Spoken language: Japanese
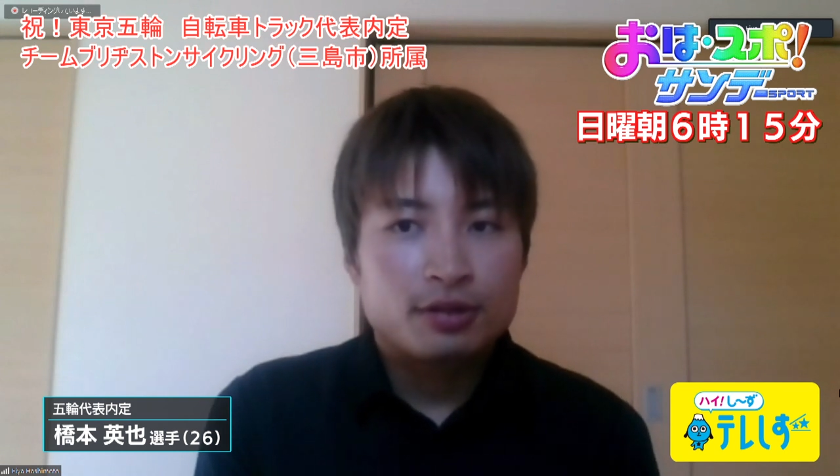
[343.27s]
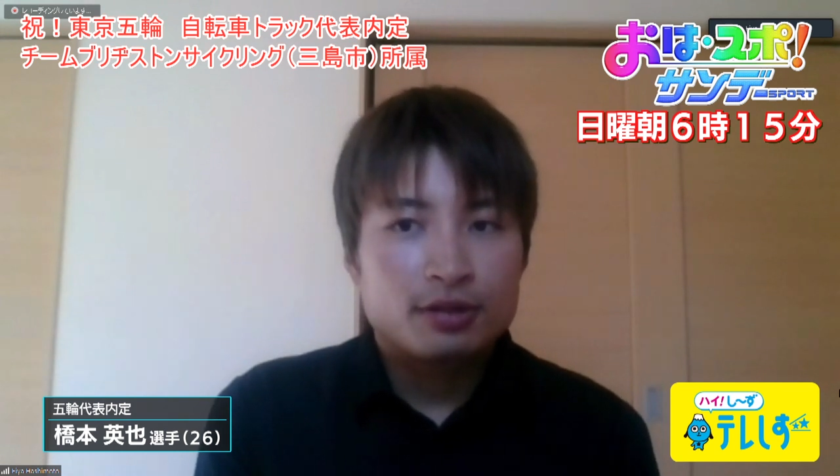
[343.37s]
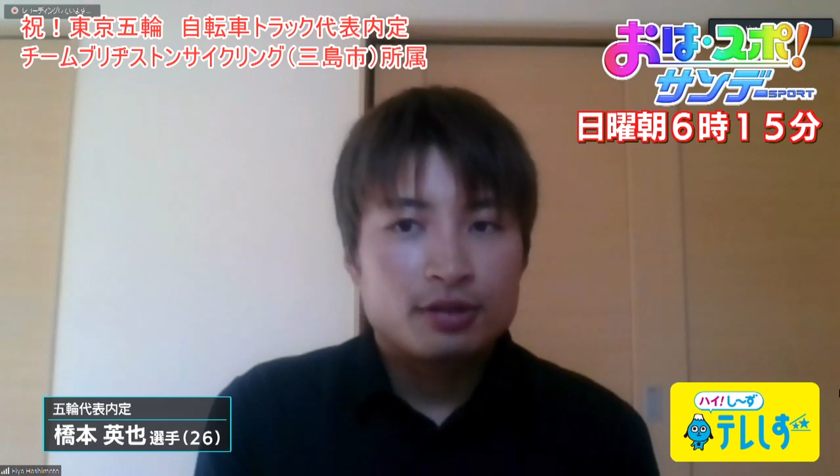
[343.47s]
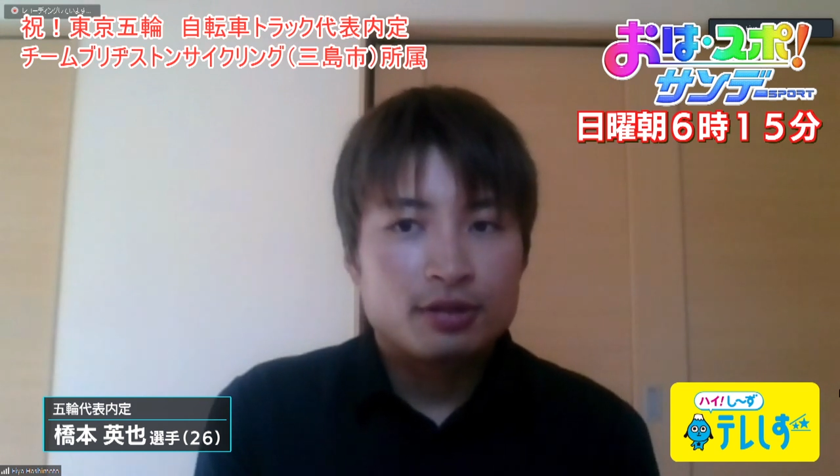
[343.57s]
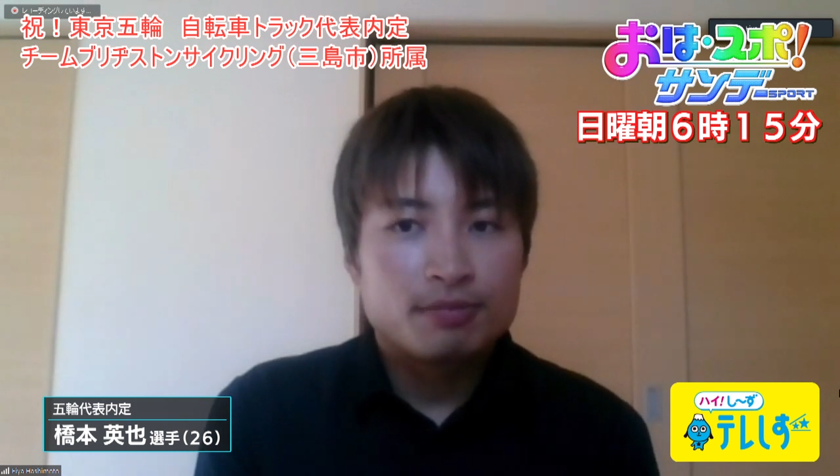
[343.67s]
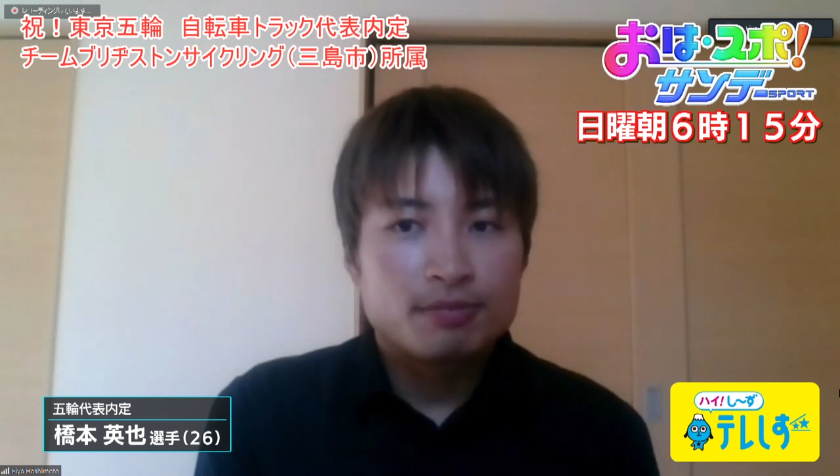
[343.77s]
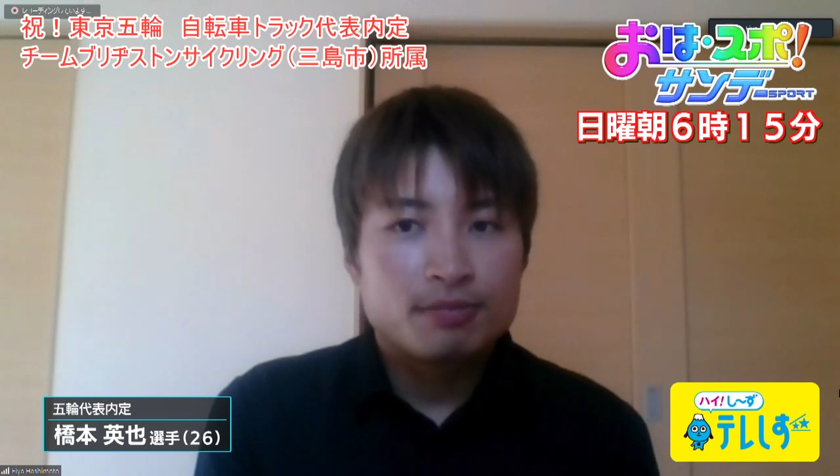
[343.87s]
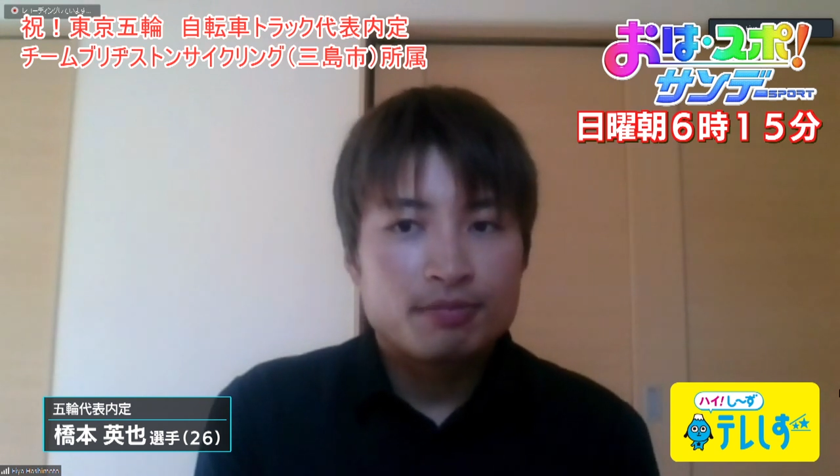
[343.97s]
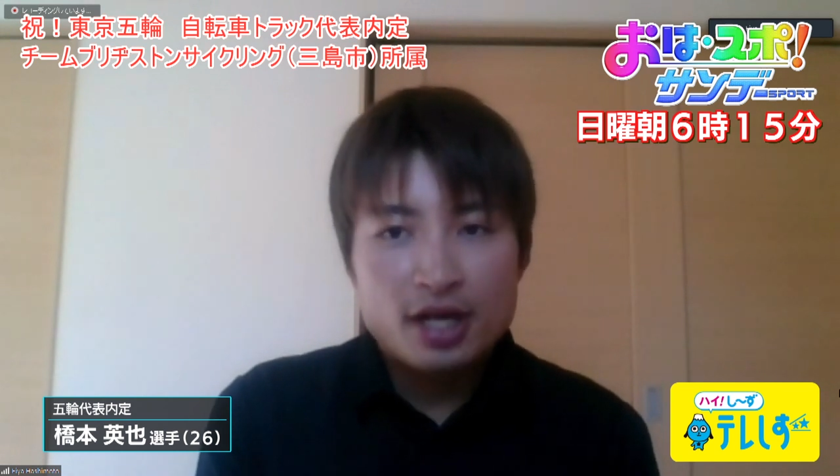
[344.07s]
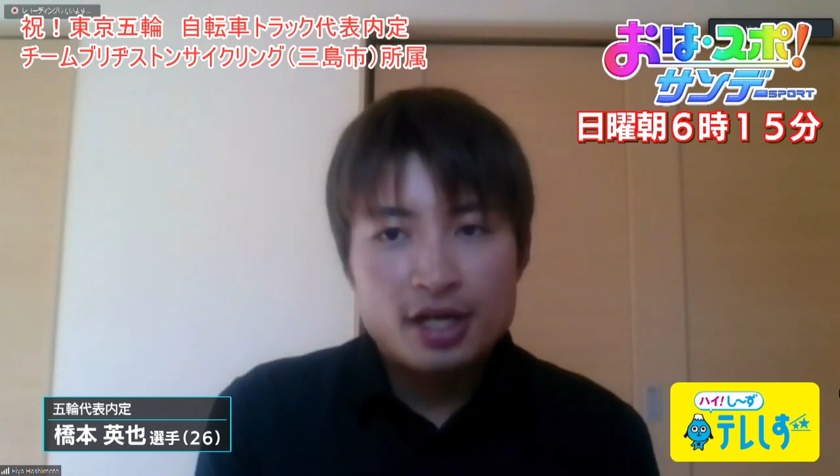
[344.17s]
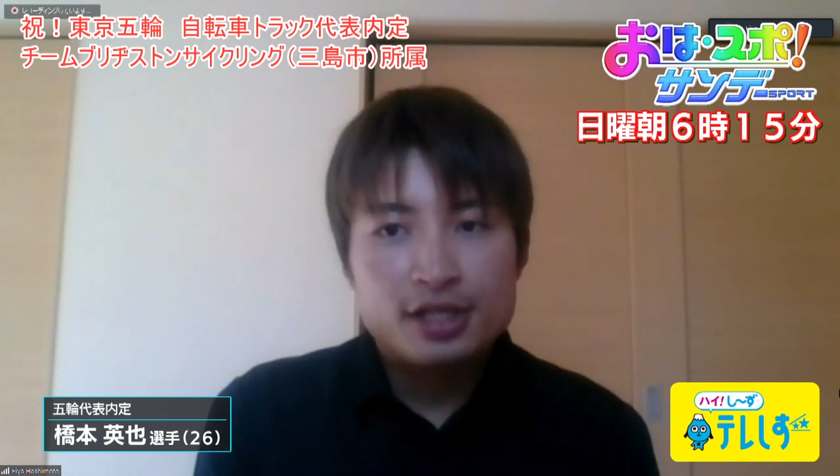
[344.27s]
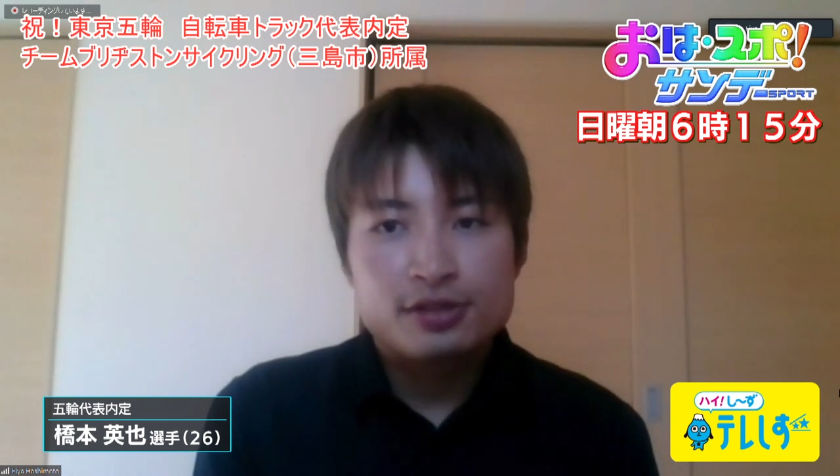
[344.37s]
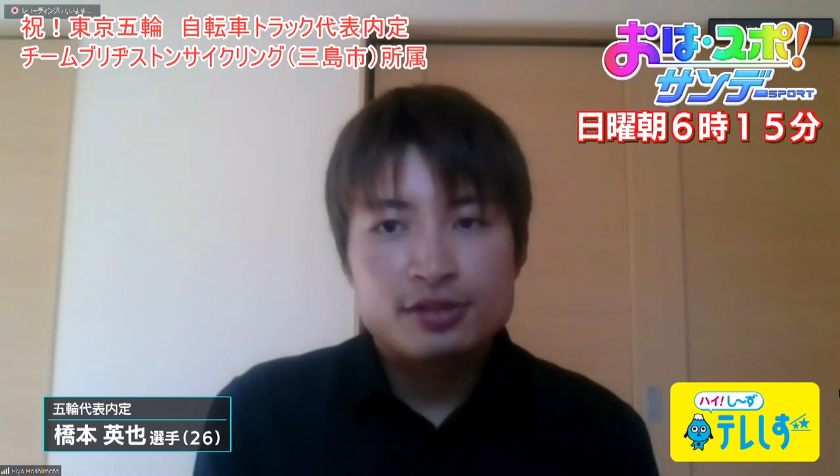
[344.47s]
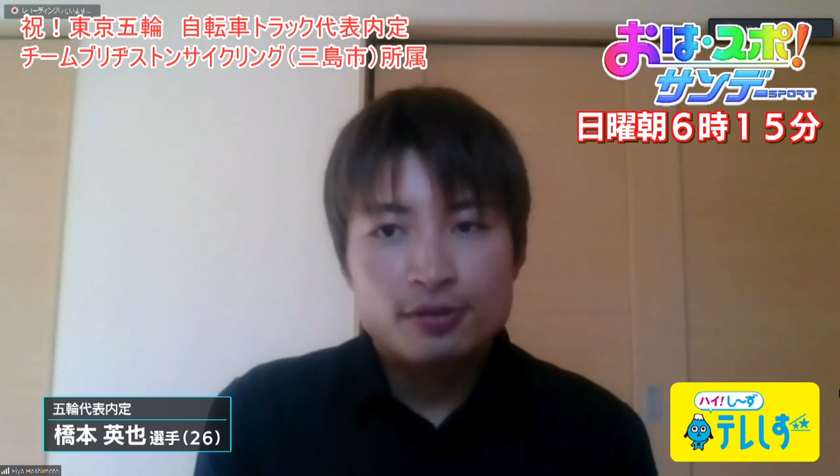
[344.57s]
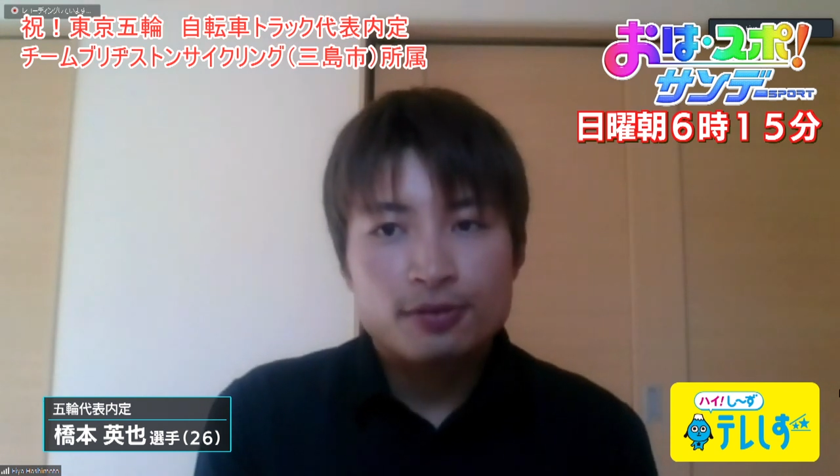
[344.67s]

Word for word: 場合、ちょっと、